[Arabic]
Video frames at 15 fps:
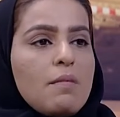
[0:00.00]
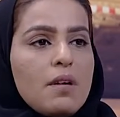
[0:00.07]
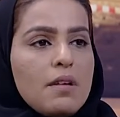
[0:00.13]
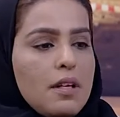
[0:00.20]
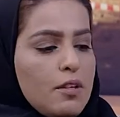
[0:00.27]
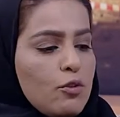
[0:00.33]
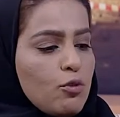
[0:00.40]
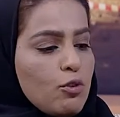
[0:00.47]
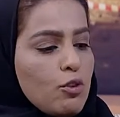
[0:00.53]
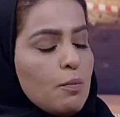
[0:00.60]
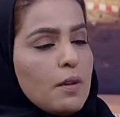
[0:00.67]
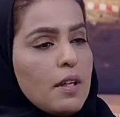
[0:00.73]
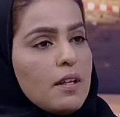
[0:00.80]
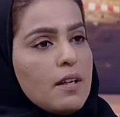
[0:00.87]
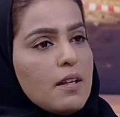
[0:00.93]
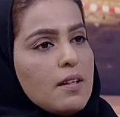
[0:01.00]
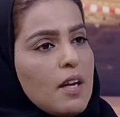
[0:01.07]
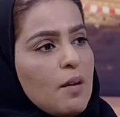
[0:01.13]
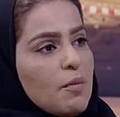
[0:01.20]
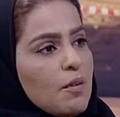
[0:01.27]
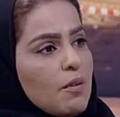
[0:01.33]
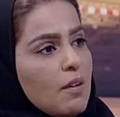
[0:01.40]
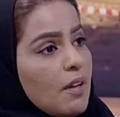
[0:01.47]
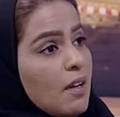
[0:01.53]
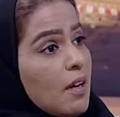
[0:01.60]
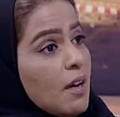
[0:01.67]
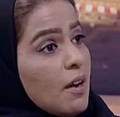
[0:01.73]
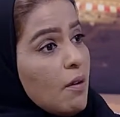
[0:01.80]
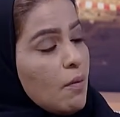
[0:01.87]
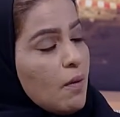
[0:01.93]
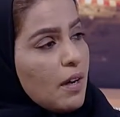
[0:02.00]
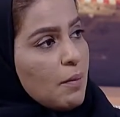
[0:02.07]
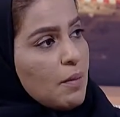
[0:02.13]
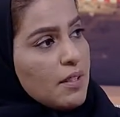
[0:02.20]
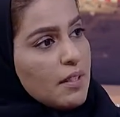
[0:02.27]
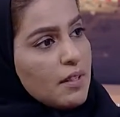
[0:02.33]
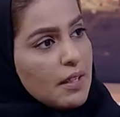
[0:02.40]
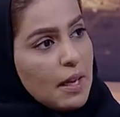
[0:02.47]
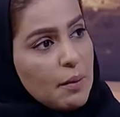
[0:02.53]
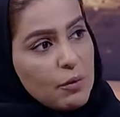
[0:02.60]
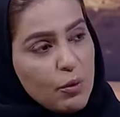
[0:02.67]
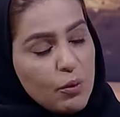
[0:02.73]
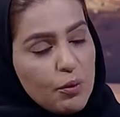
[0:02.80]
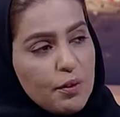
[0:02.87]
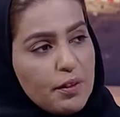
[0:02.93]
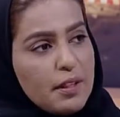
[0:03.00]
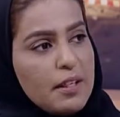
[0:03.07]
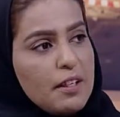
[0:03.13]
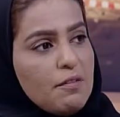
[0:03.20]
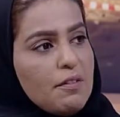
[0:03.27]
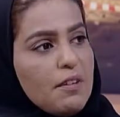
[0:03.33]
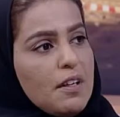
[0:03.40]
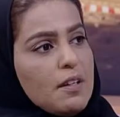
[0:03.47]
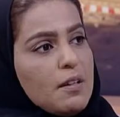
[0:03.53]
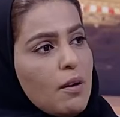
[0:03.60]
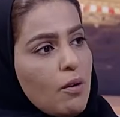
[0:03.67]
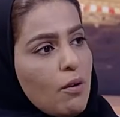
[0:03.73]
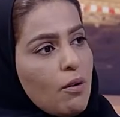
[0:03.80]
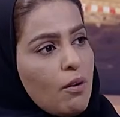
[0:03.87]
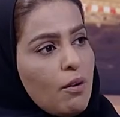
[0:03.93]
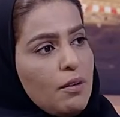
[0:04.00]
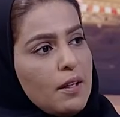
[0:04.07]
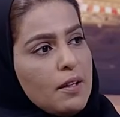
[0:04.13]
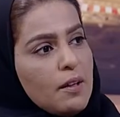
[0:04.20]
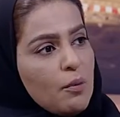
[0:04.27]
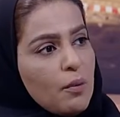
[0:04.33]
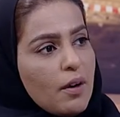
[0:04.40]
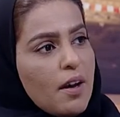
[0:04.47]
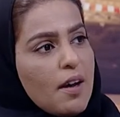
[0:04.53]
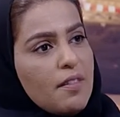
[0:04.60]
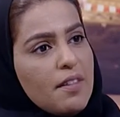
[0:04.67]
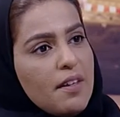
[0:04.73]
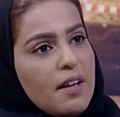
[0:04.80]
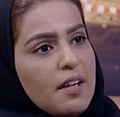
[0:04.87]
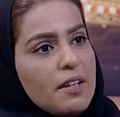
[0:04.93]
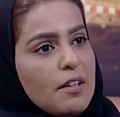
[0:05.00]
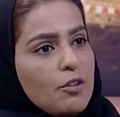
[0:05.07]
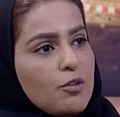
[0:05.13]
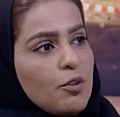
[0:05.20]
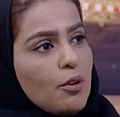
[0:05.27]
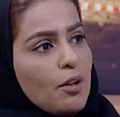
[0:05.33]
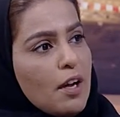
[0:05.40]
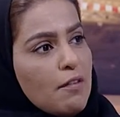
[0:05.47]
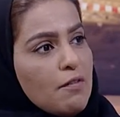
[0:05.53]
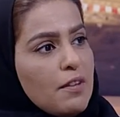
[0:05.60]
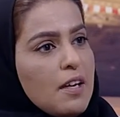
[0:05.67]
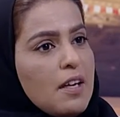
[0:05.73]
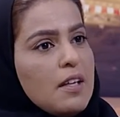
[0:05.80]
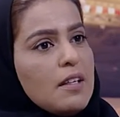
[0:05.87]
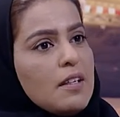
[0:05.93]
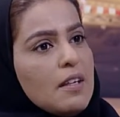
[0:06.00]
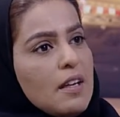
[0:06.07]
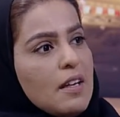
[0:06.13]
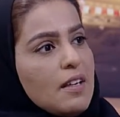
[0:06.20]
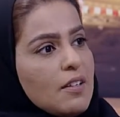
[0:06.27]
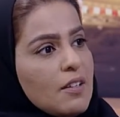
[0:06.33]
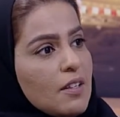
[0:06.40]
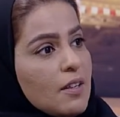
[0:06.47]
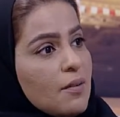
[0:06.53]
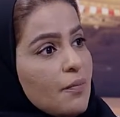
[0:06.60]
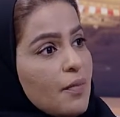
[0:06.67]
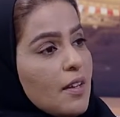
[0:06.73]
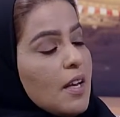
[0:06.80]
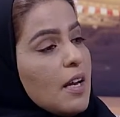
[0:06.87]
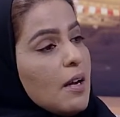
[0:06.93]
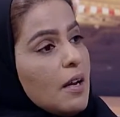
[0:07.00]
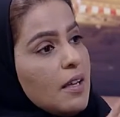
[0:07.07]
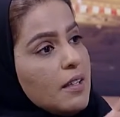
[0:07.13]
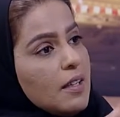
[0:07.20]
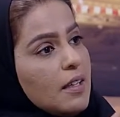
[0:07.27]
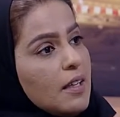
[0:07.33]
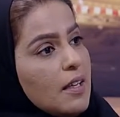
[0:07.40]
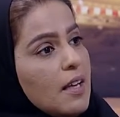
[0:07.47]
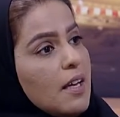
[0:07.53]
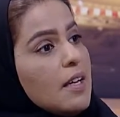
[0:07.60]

يعني جزء من الكتاب نقول له والله بس انت لازم تكون تعرف عن الكون عن الوراثه عن الجغرافيا عن حددنا شو اللي هو نحن نبغى إيه، مش